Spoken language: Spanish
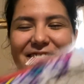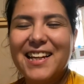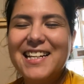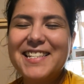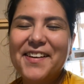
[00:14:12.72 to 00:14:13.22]

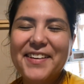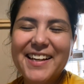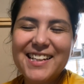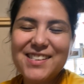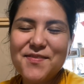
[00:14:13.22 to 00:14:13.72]
Y saben
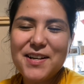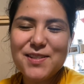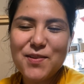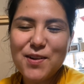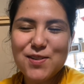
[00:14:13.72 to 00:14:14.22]
qué es lo más
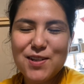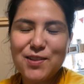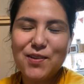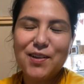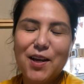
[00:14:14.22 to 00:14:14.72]
curioso de
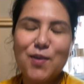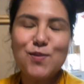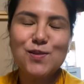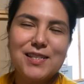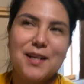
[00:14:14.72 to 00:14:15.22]
todo, que
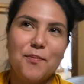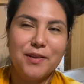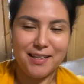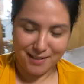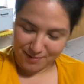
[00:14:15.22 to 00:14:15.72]
justo estaba
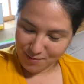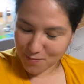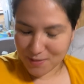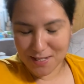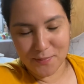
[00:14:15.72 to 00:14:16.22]
platicando con
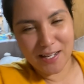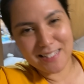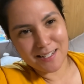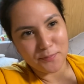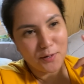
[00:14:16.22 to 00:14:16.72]
mis
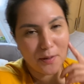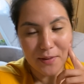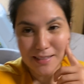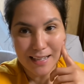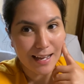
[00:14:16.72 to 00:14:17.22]
amigas del programa
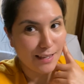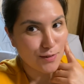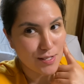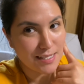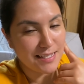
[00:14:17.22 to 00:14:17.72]
de
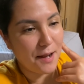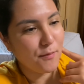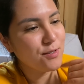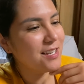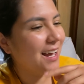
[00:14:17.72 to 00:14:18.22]
Tacaños
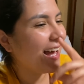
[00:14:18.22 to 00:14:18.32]
Extremos.